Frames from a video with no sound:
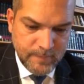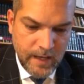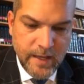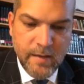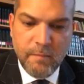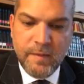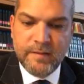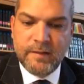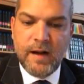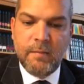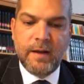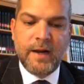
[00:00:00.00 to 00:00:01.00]
Ahí
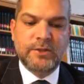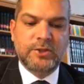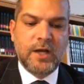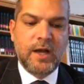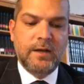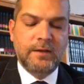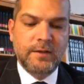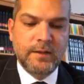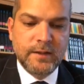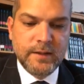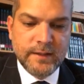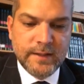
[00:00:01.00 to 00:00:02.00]
empieza la Parashá
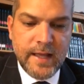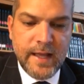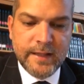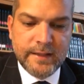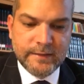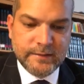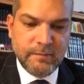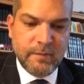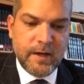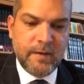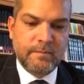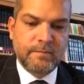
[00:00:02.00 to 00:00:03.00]
de esta
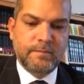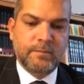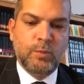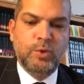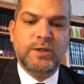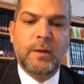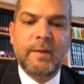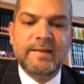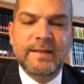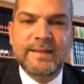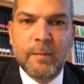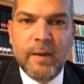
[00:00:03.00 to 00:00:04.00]
semana. Muchas
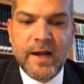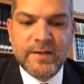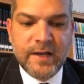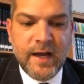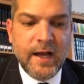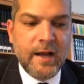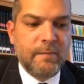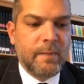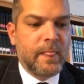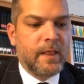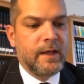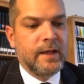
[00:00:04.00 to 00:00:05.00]
veces esta parachá
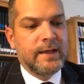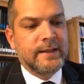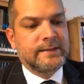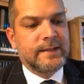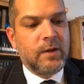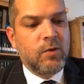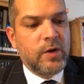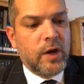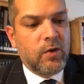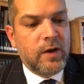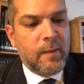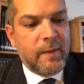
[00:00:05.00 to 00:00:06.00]
se
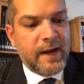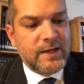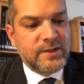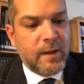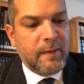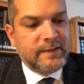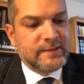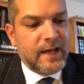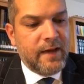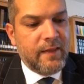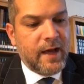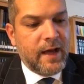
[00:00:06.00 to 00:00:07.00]
une con la parachá
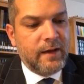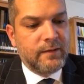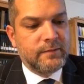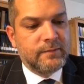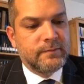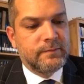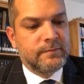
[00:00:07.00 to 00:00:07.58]
pasada,